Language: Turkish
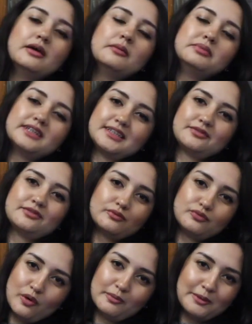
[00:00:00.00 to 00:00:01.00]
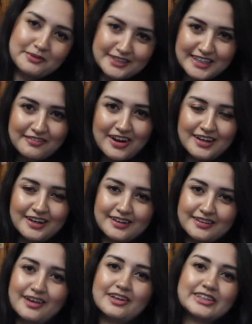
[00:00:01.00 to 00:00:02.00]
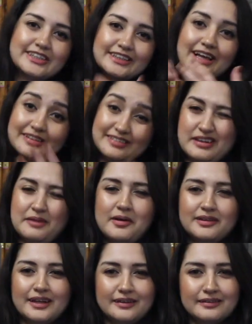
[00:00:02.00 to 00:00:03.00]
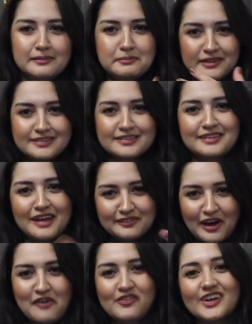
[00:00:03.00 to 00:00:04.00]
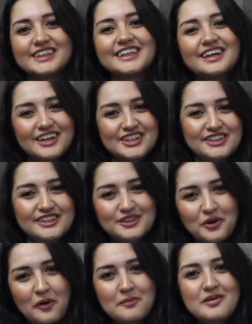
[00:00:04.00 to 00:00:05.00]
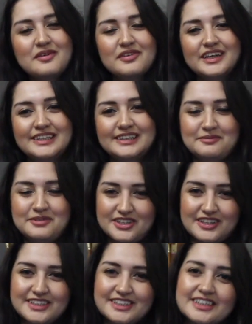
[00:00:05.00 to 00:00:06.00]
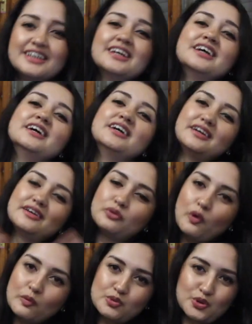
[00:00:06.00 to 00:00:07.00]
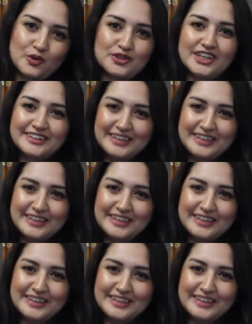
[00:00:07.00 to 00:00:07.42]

Biz Formula 1 severlere de aslında antrenmanlarda da bir tık daha daha fazla araçları görme ve izleme şansı doğmuş olacak